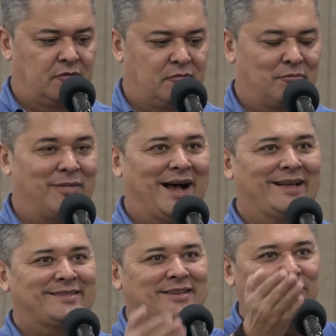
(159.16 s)

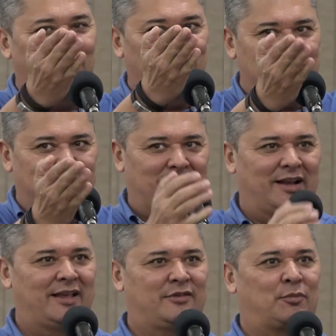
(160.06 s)
mas que foi Vossa
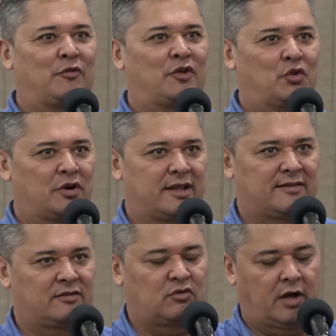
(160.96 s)
Excelência o provedor dessa
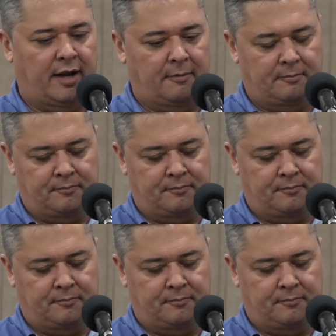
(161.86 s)
história.